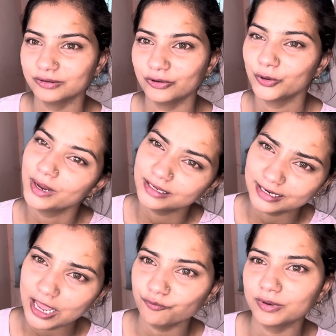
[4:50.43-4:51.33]
और मेरी
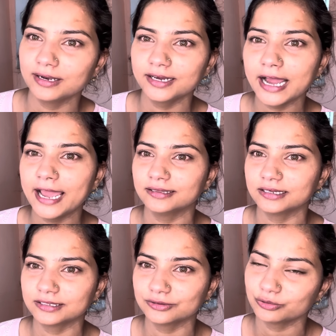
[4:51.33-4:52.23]
लाइफ में लिखा है
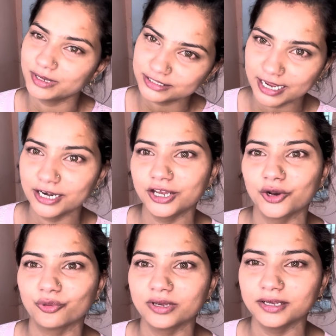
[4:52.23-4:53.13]
दर्द तो मैं सहन
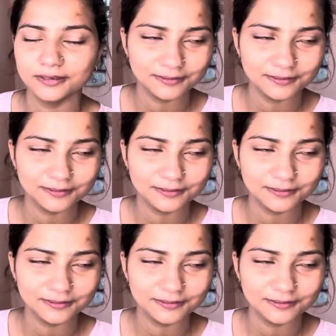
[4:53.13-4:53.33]
करूंगी